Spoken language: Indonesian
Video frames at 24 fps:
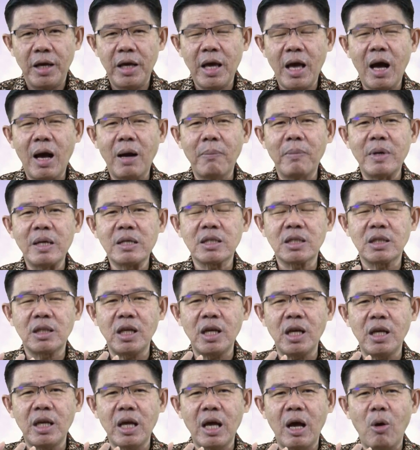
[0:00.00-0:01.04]
yang
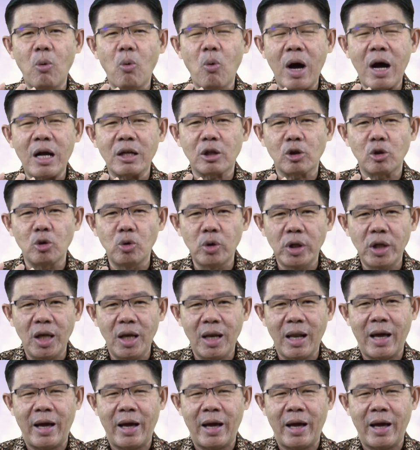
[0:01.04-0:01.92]
mestinya waktu